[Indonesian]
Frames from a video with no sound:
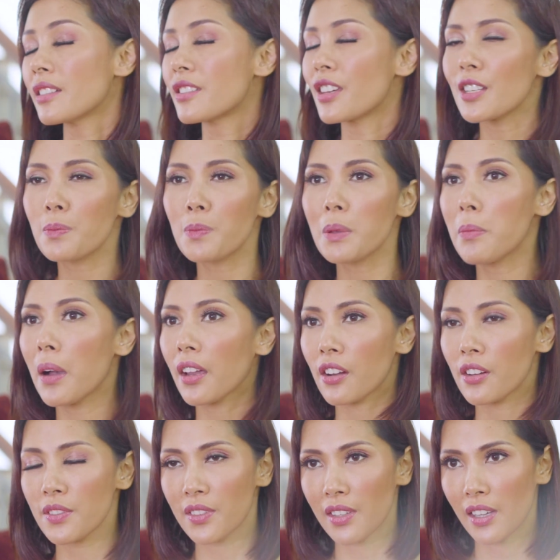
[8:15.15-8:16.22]
just be by
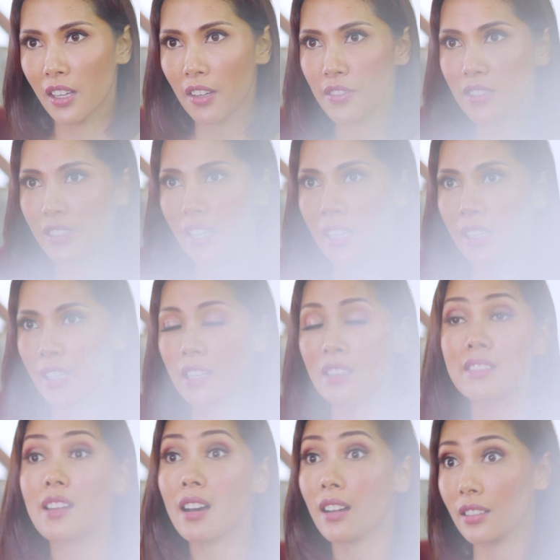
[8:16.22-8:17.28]
ourselves dan
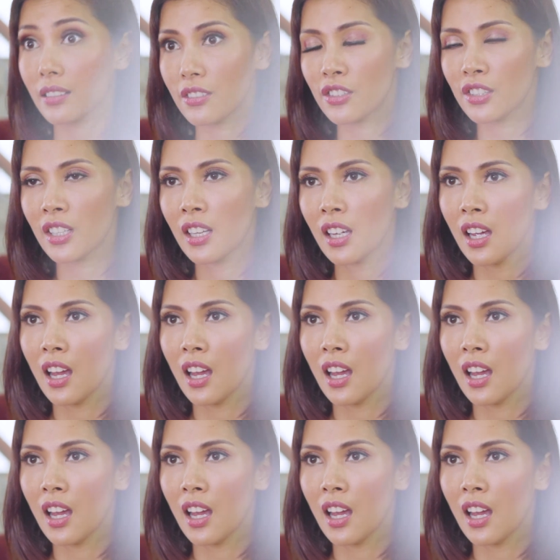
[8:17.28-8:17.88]
indulge.